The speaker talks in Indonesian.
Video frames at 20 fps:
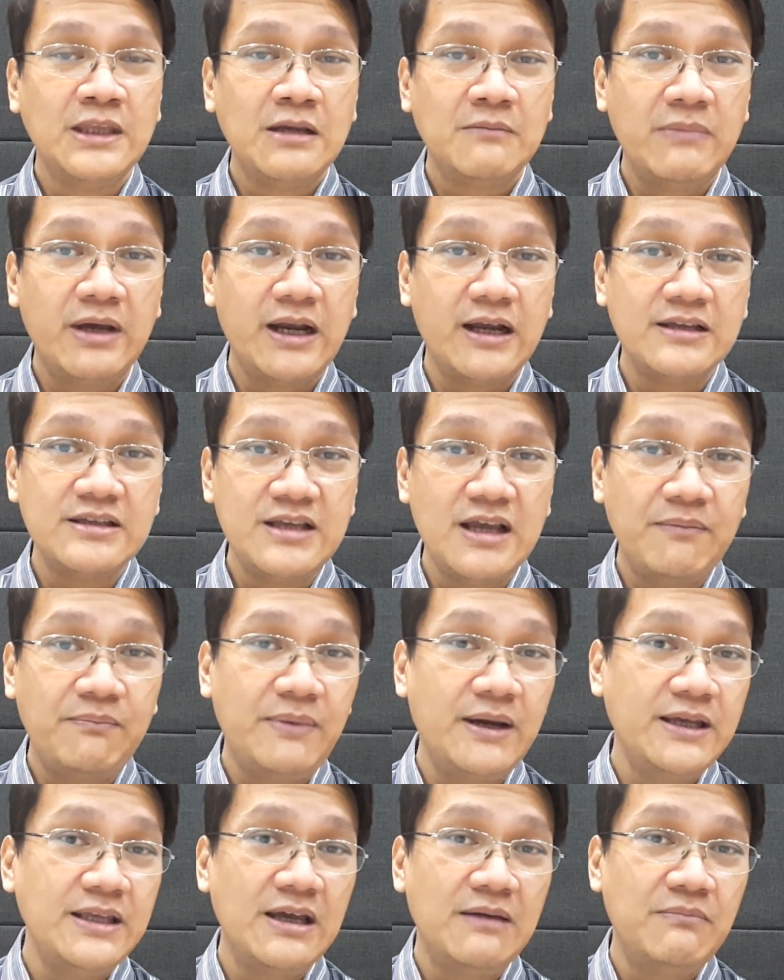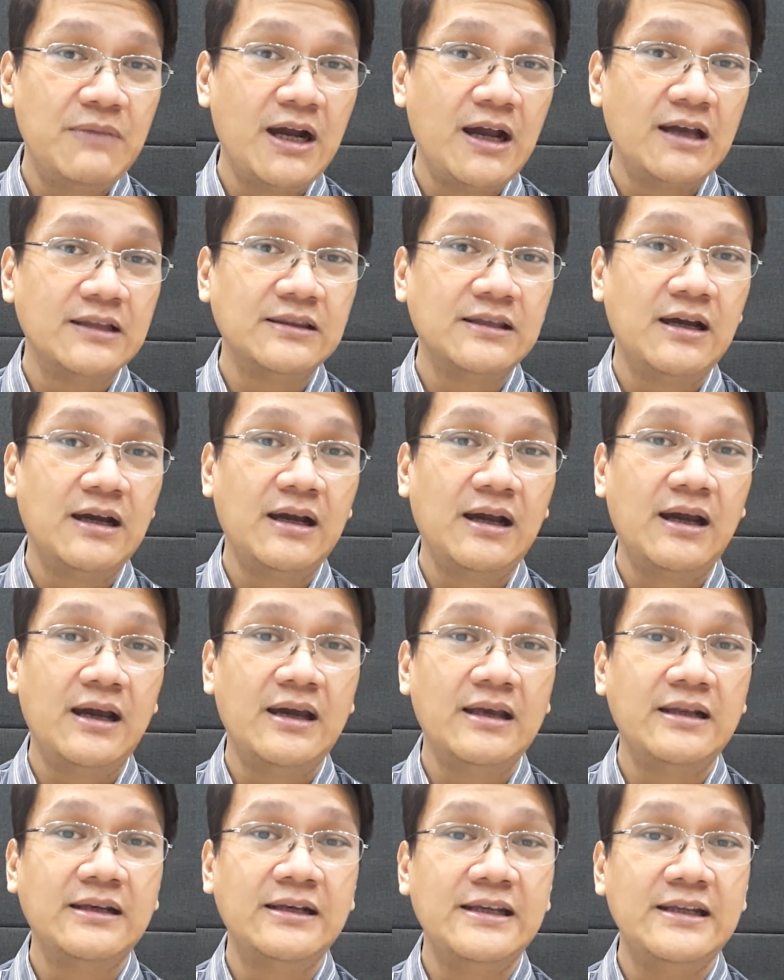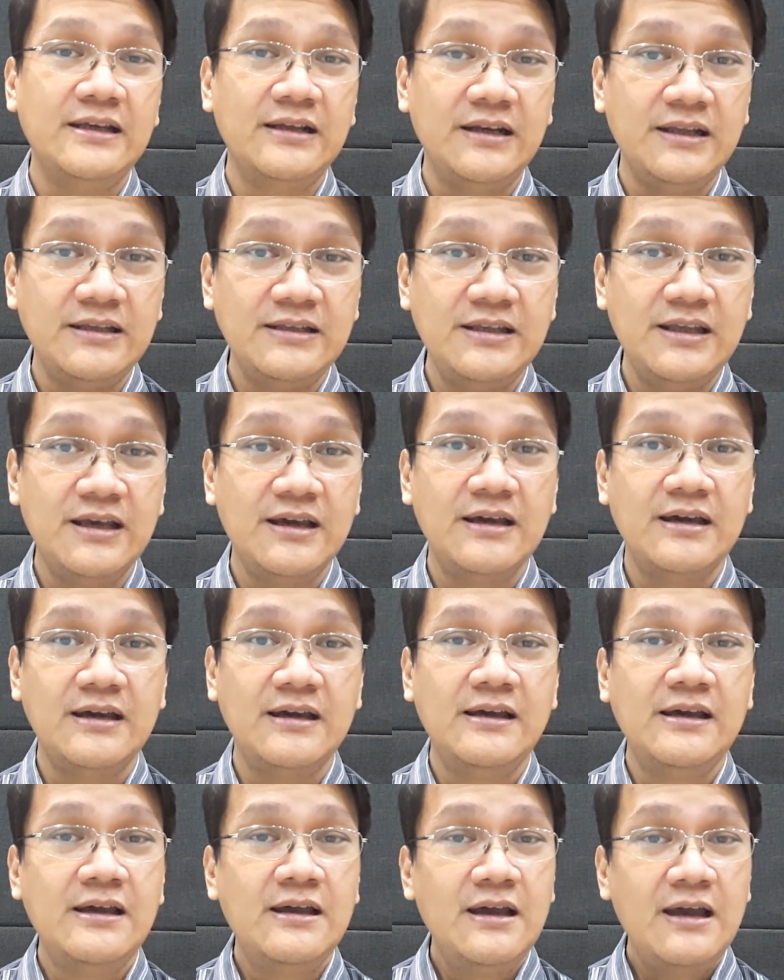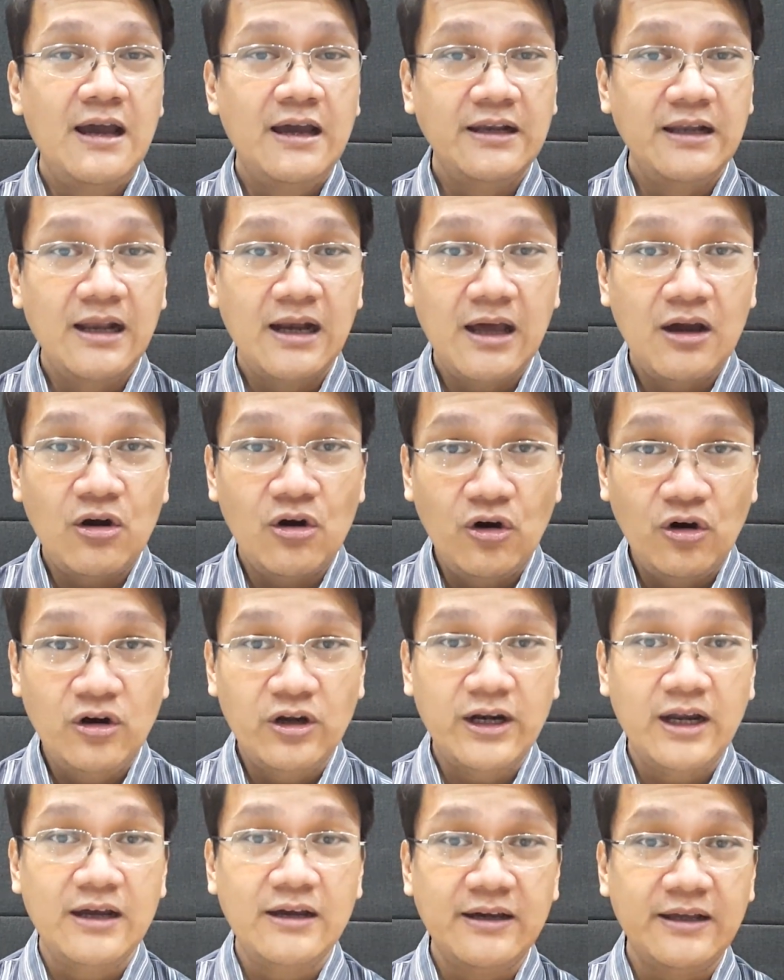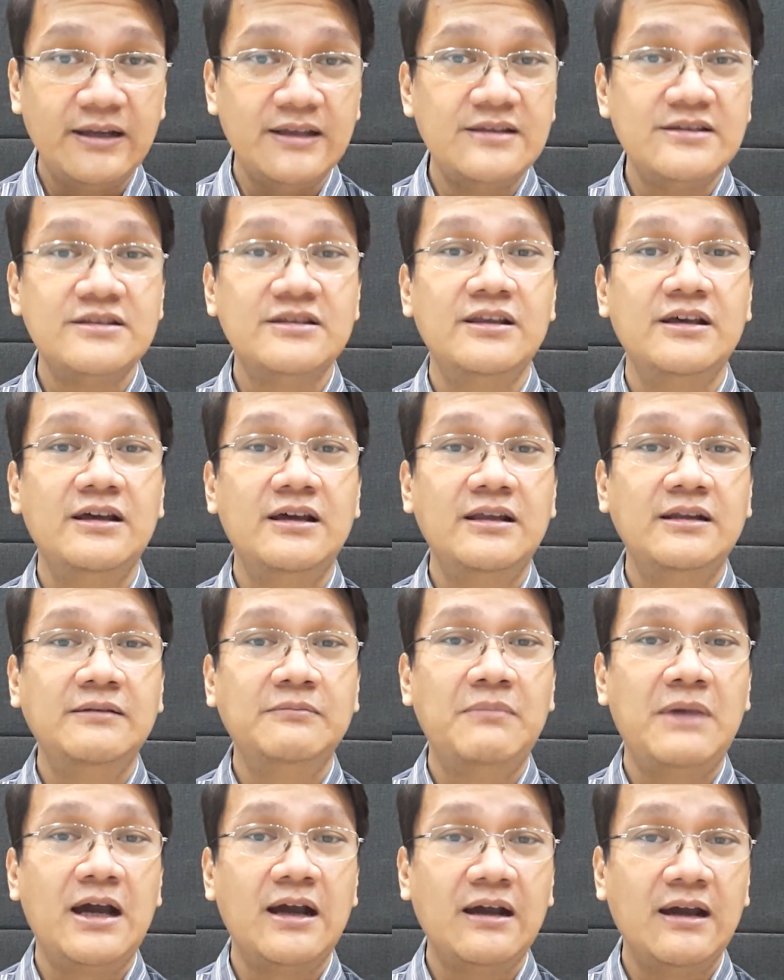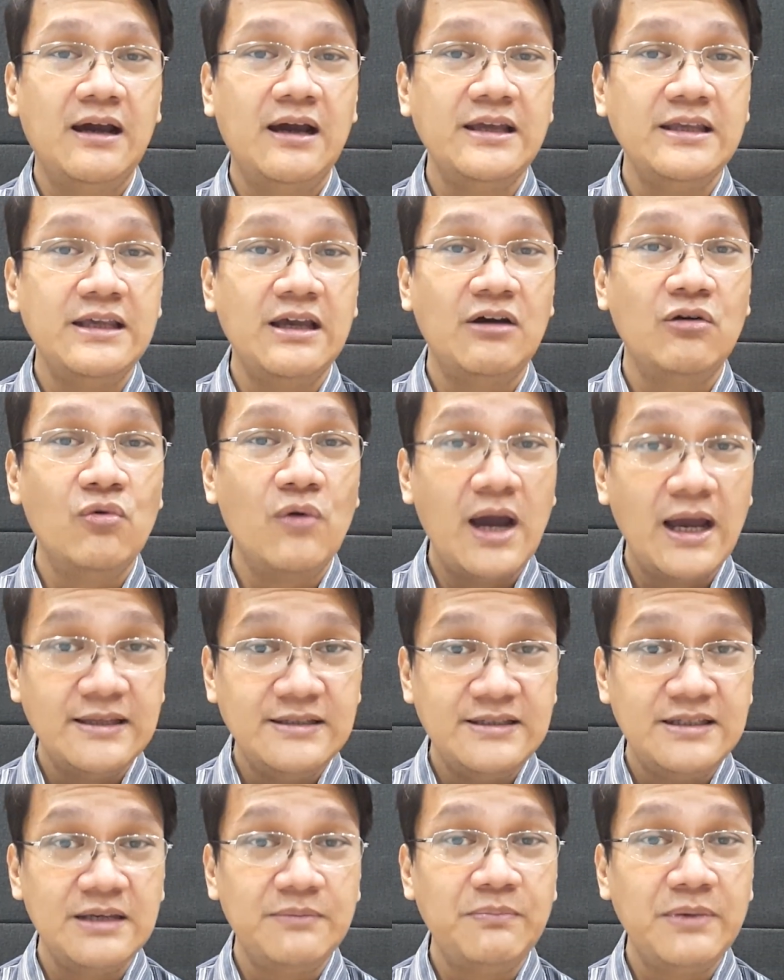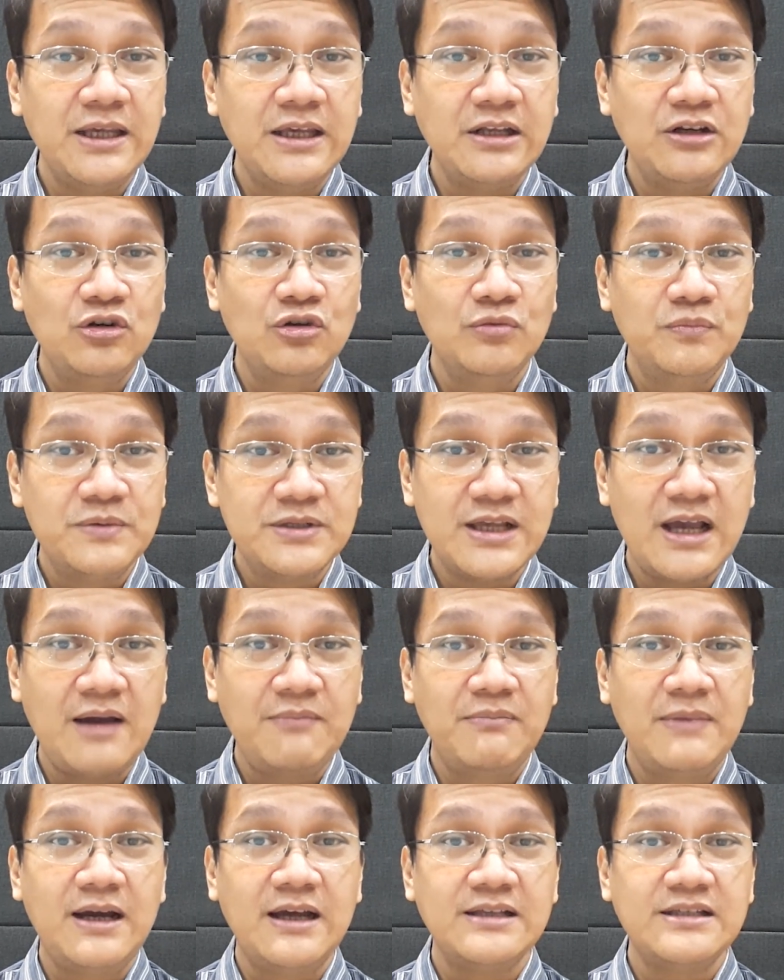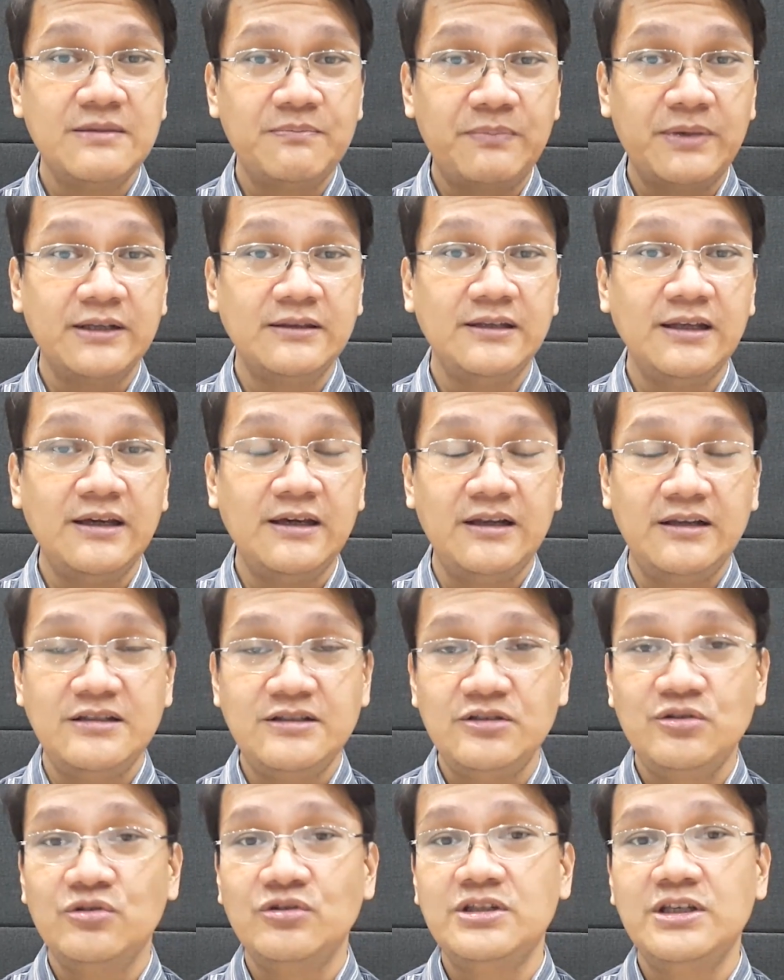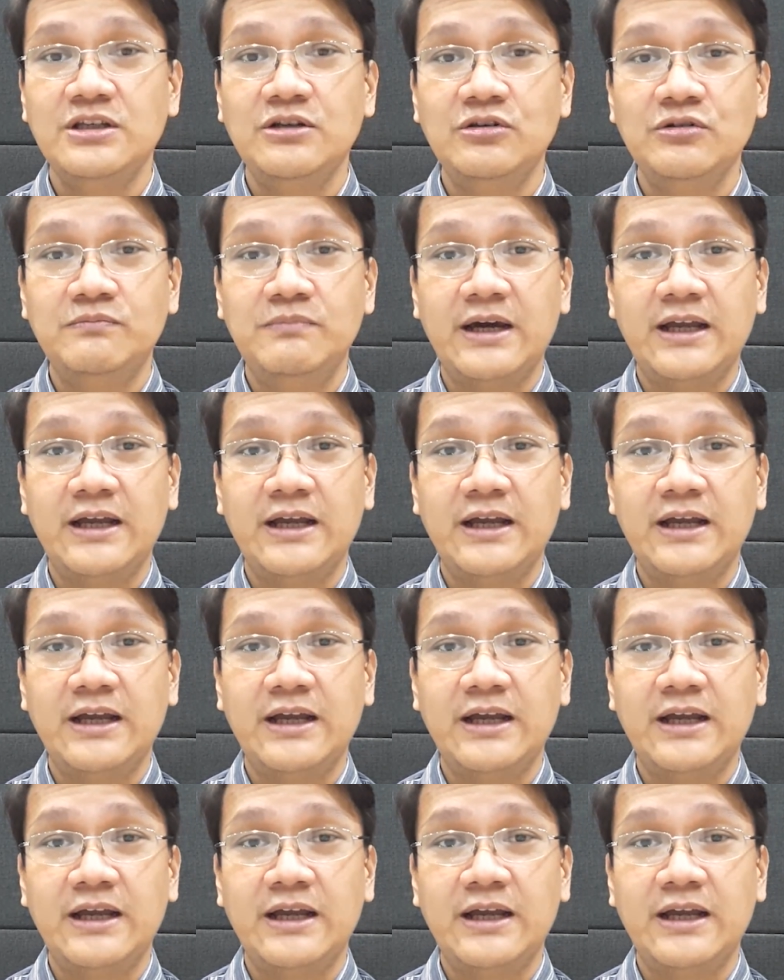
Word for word: Barang siapa yang mengatakan dirinya adalah orang Kristen, maka ia wajib hidup sama seperti Kristus hidup.